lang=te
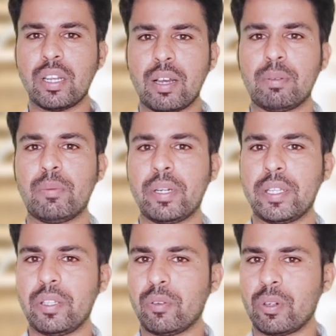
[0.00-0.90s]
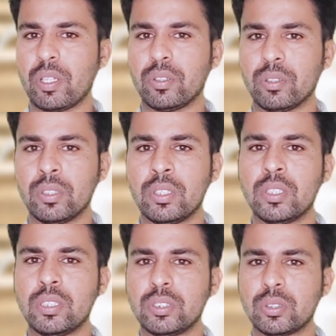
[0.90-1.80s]
లాభం అనేది ఉండదు
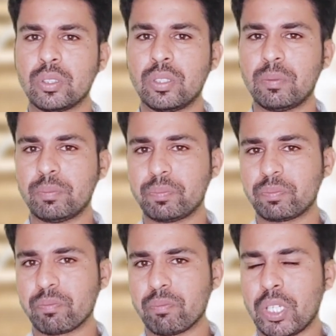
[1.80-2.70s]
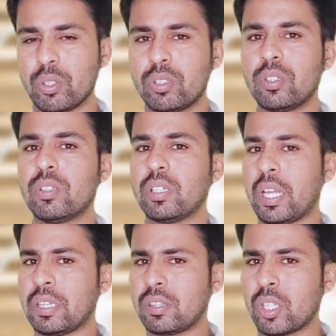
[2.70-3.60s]
సో మీరు
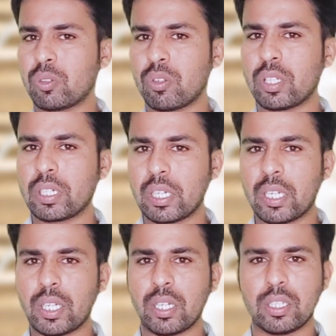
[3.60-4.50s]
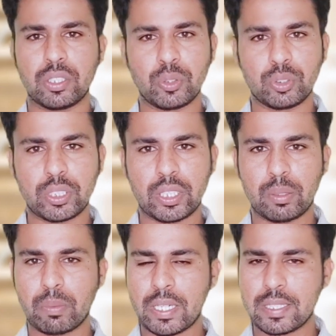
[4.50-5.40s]
ఎంత తొందరగా యూజ్ చేయడం
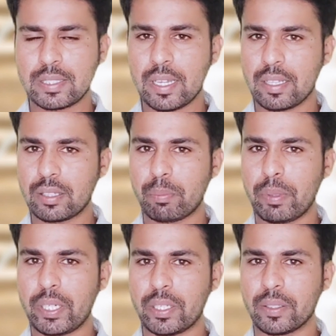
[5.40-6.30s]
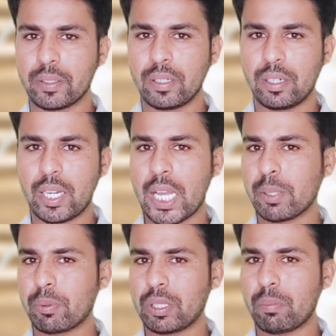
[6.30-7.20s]
మానేస్తే అంత బెటర్
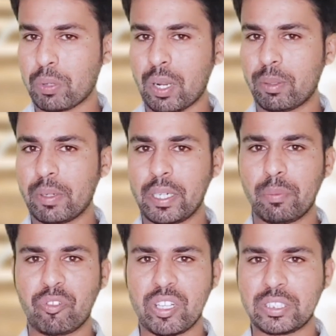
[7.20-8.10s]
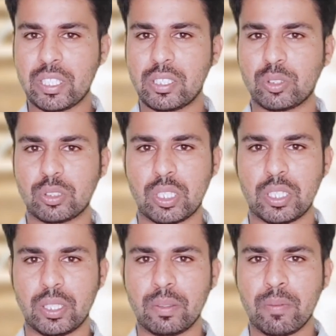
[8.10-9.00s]
లేకపోతే ప్రాబ్లం అన్ని ఫేస్ చేయాల్సి
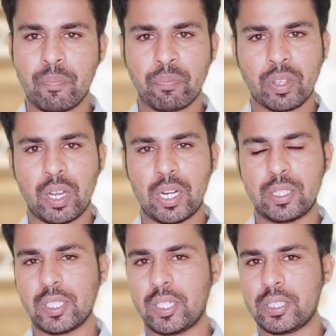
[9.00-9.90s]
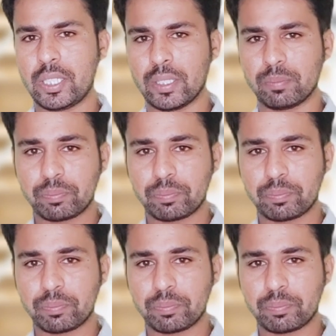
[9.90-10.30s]
వస్తుంది అండ్ థర్డ్ థింగ్